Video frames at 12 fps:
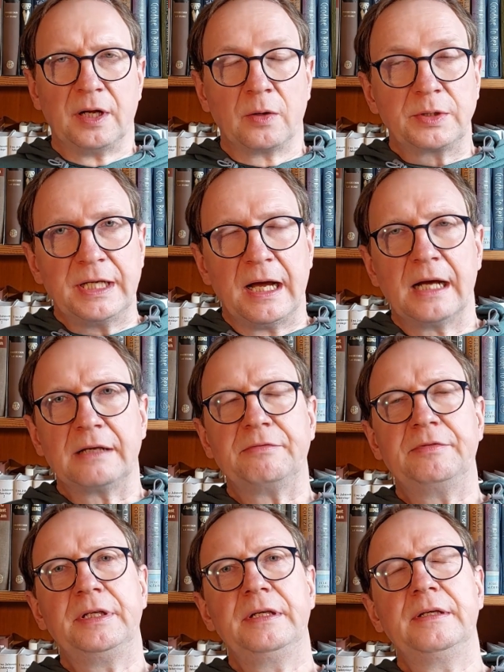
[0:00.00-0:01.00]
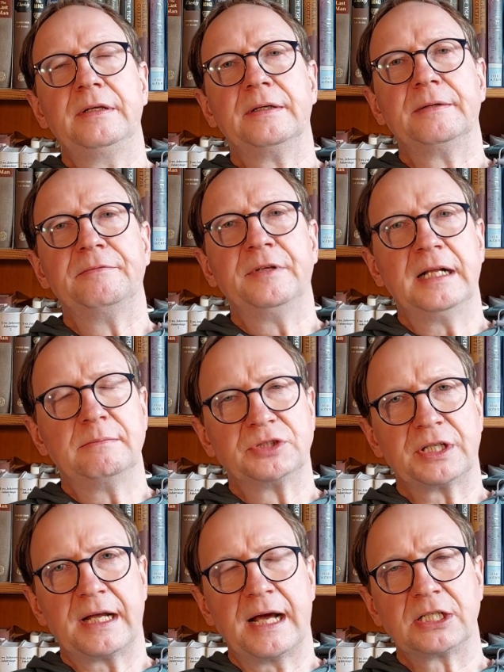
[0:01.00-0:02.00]
auch die Art, wie äh, Wilhelm
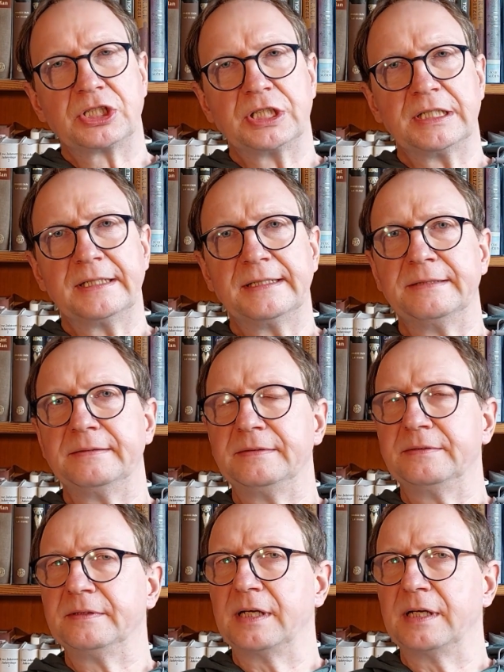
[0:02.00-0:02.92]
Gerace äh,